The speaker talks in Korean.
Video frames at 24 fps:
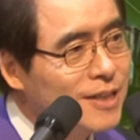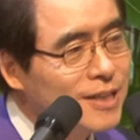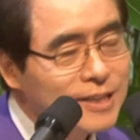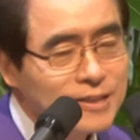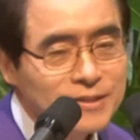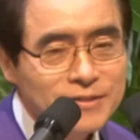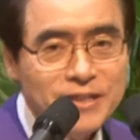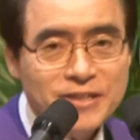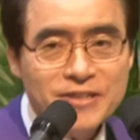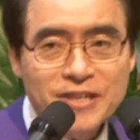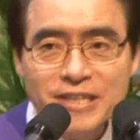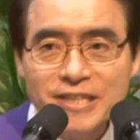
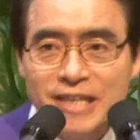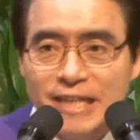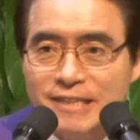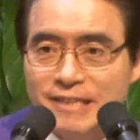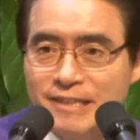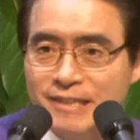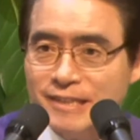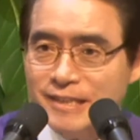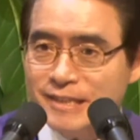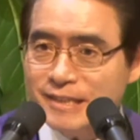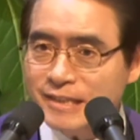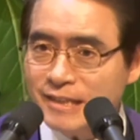근데
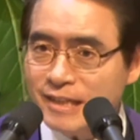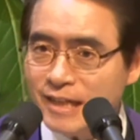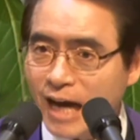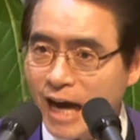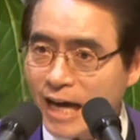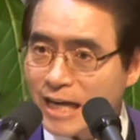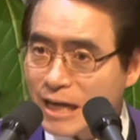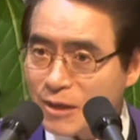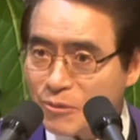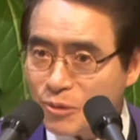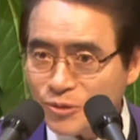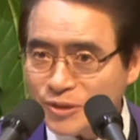제자들은
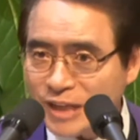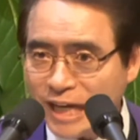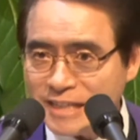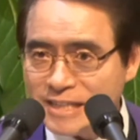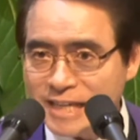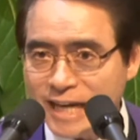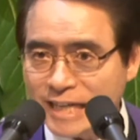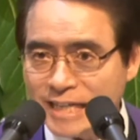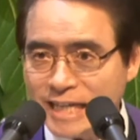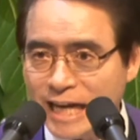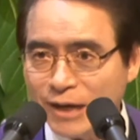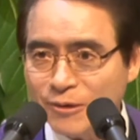아랑곳하지
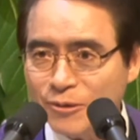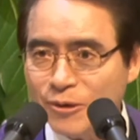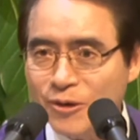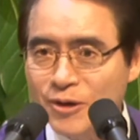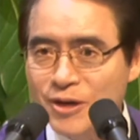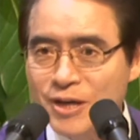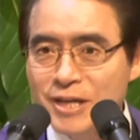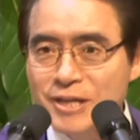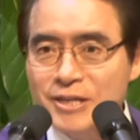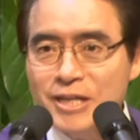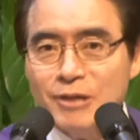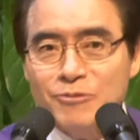아니하고
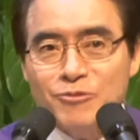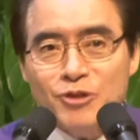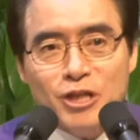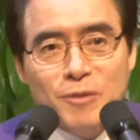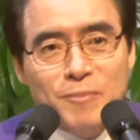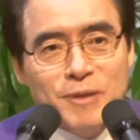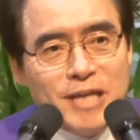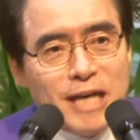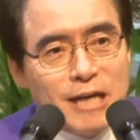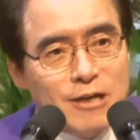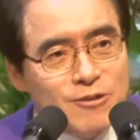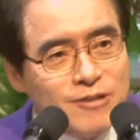
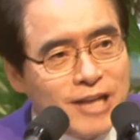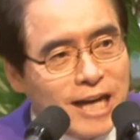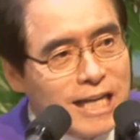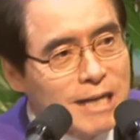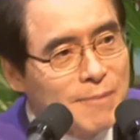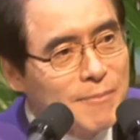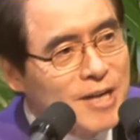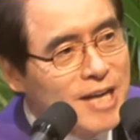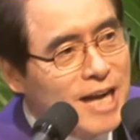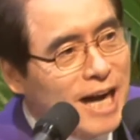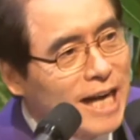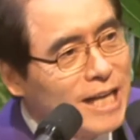예수님이
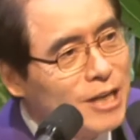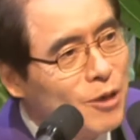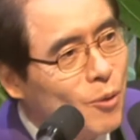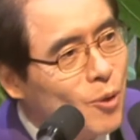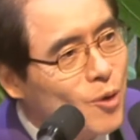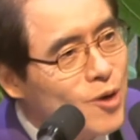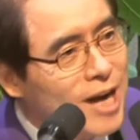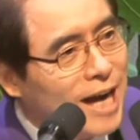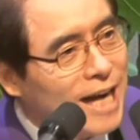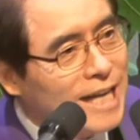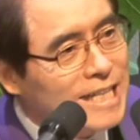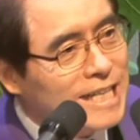예루살렘을 향하여
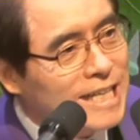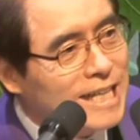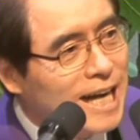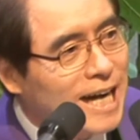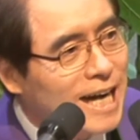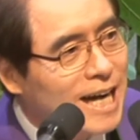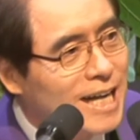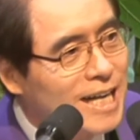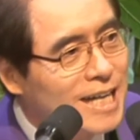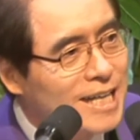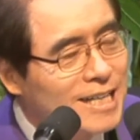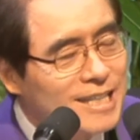올라가니까